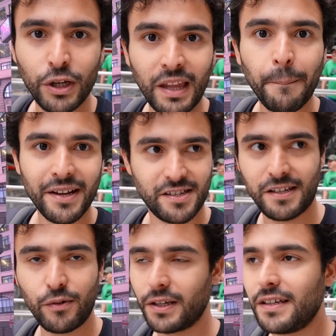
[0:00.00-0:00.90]
que tá
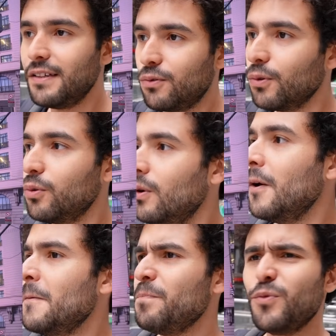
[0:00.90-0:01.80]
passando aqui, tudo.
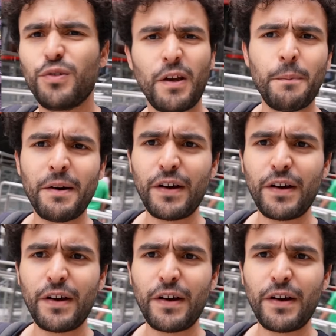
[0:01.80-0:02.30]
É uma